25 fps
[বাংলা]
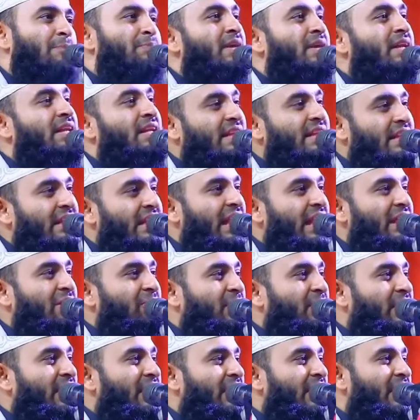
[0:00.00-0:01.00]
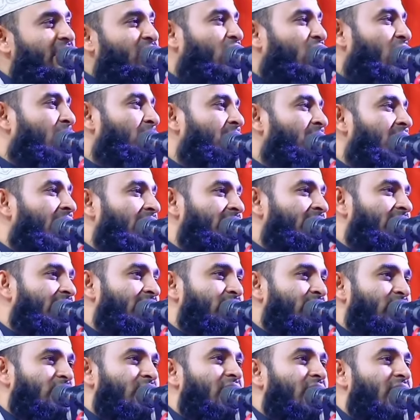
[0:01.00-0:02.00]
আপনার কি লাগবে এই সব দায়
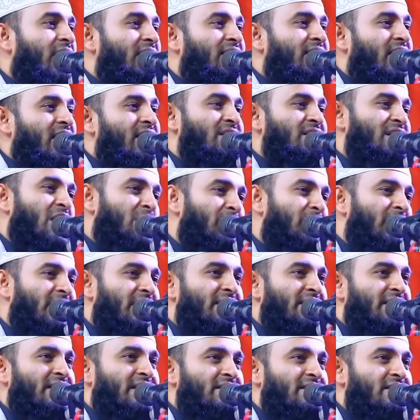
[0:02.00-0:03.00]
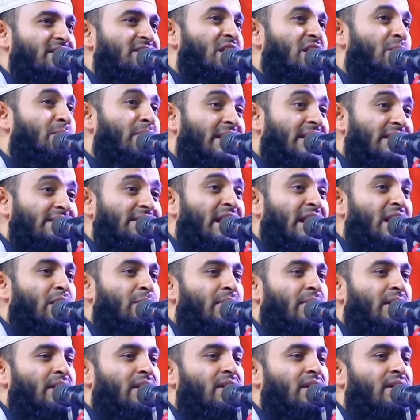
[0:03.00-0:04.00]
দায়িত্ব আল্লাহ তালা স্বামীকে দিয়েছে স্বামীকে
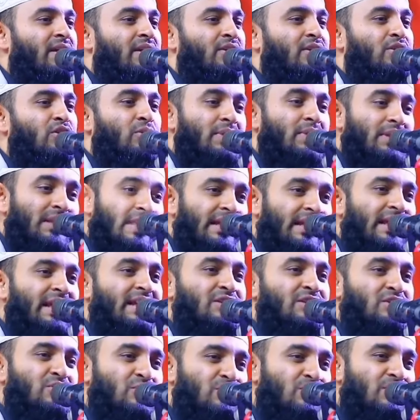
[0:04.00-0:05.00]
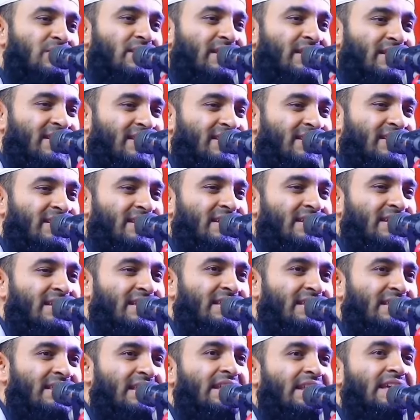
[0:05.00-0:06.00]
জানাবেন তবে ধীরে সুস্থে
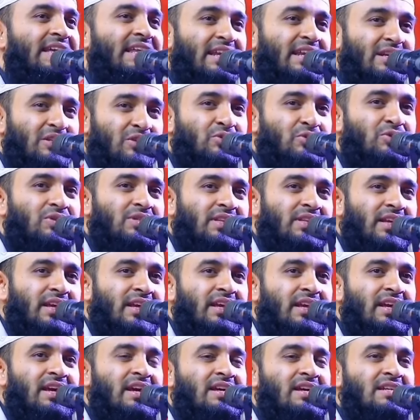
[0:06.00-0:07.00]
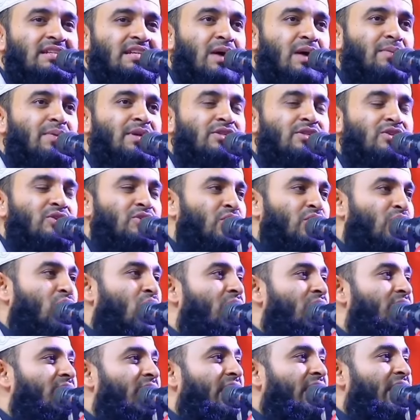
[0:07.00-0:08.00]
ধীরে সুস্থে স্বামীর জন্য
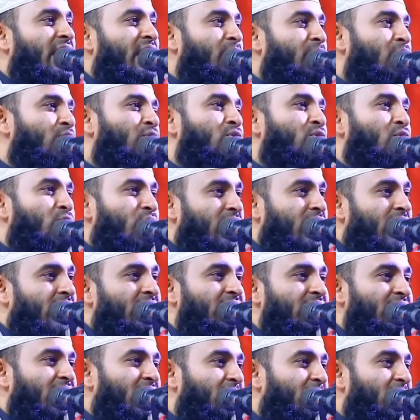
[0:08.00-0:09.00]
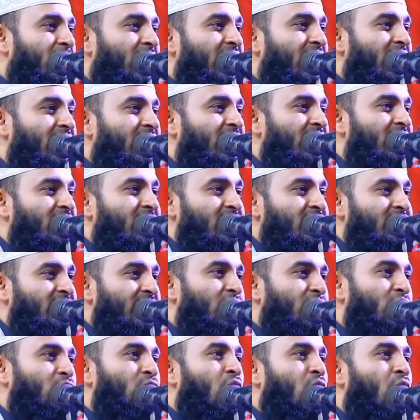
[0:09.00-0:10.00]
ঘরটাকে এমন করে রাখতে হবে
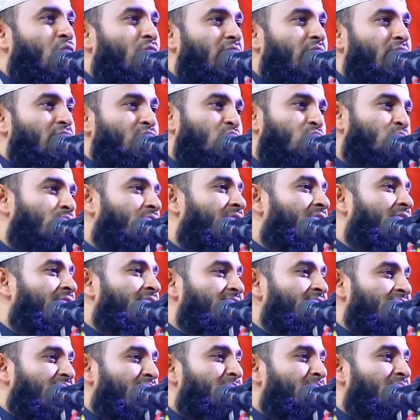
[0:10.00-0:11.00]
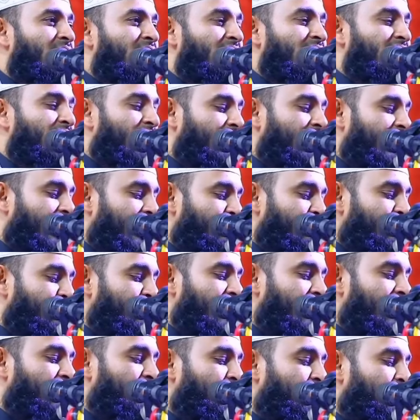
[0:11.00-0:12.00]
যেন ঘরে ঢুকলেই স্বামীর হৃদয়টারে
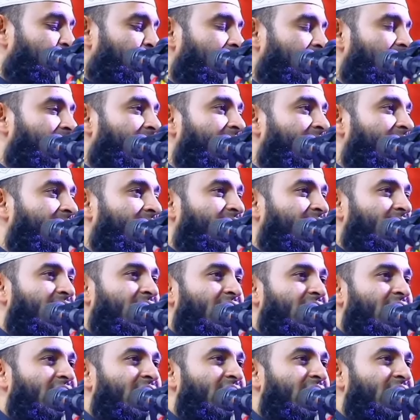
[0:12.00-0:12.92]
প্রশান্ত করে দেয় কে